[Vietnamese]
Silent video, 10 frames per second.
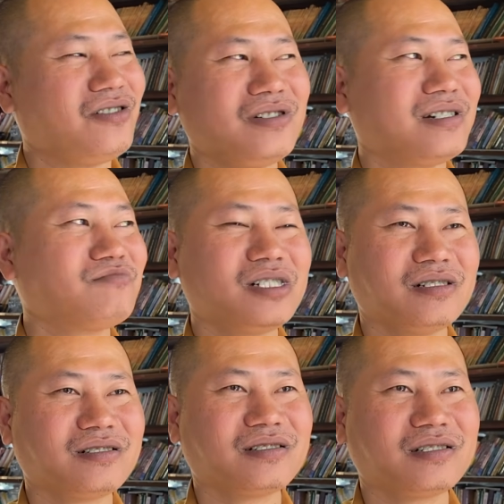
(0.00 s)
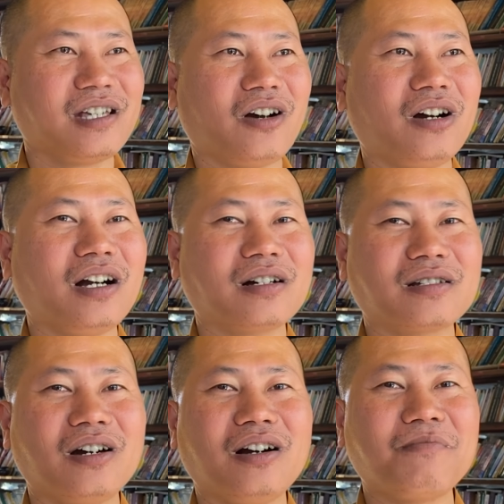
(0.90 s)
Không được. Đó, thật
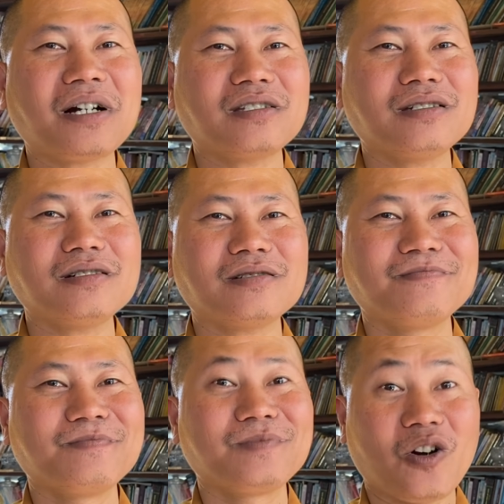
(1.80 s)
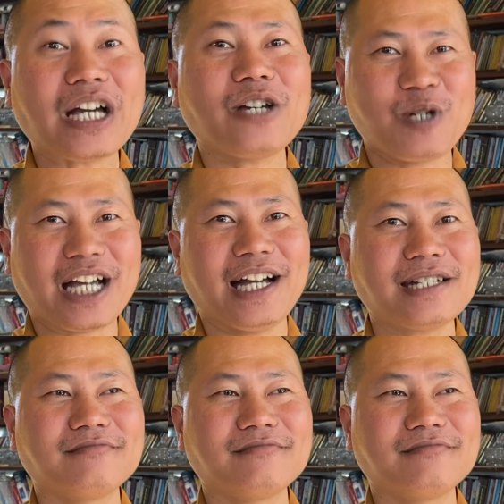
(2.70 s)
đó họ bắt chước có cái quyệt hết.